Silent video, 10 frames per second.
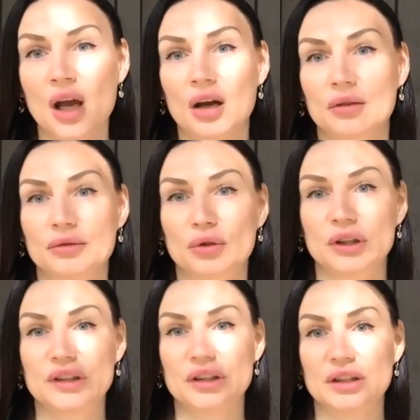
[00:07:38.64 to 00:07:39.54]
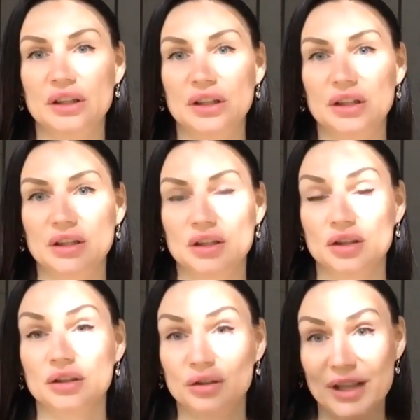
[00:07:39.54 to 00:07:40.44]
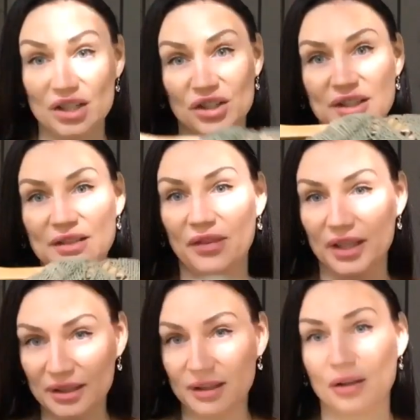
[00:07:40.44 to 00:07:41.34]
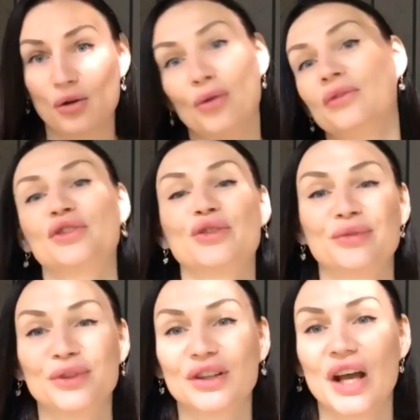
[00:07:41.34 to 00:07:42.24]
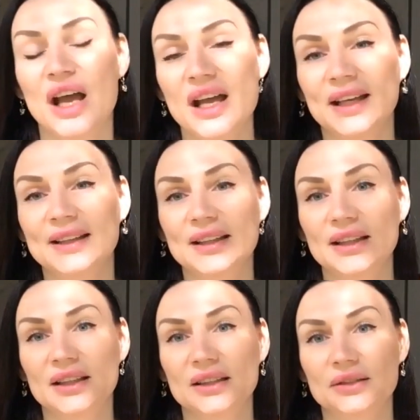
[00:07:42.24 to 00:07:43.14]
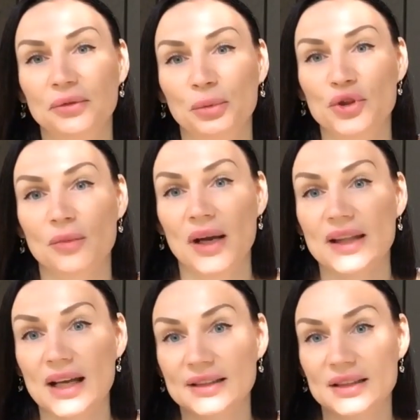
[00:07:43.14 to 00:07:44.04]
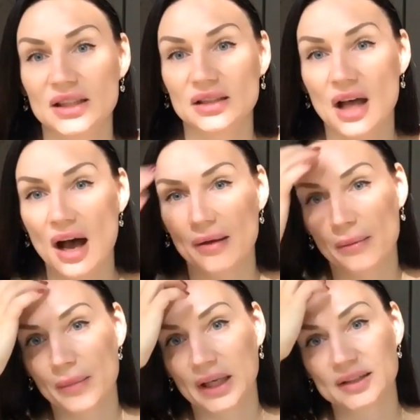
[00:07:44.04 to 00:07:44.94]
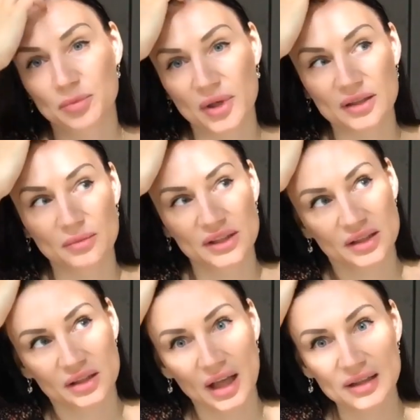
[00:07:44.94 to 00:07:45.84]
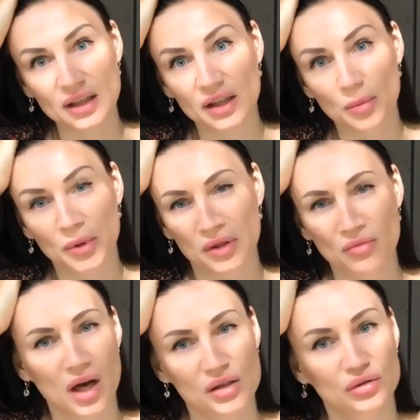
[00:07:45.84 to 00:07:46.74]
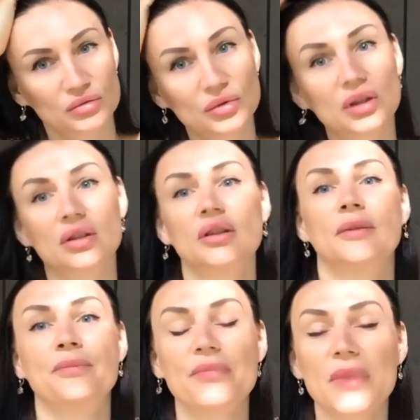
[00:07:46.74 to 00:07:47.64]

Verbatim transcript: вот, и даже цвета такого же, вот, и, в общем, она сняла экспресс-мастер-класс, как я понимаю, э,